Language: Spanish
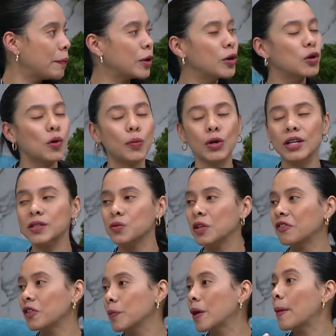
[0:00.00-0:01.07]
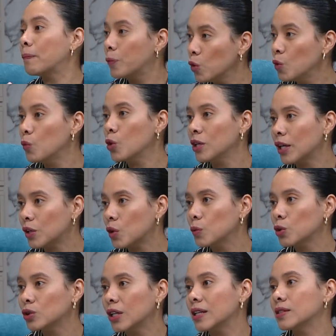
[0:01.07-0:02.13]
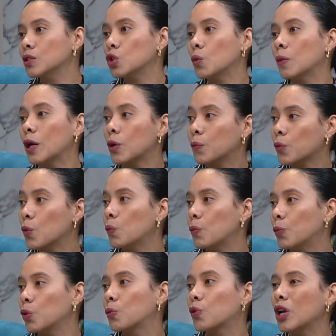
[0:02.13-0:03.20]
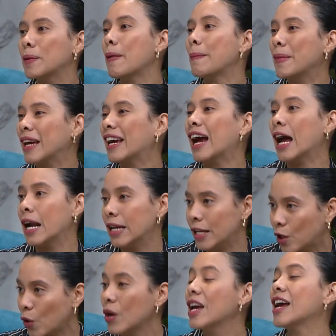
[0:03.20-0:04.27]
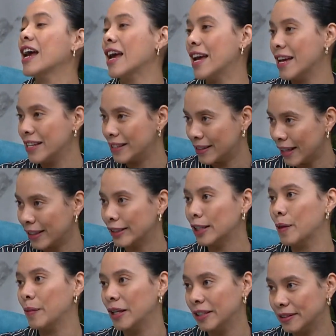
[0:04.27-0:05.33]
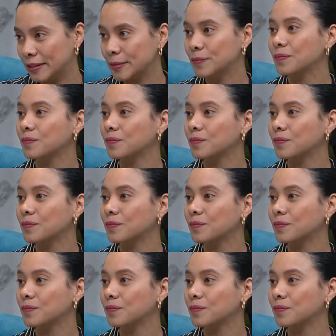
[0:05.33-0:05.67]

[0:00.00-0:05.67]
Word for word: Pero no porque es una enfermedad pulmonar como tal, sino más como por un problema mecánico. Exactamente.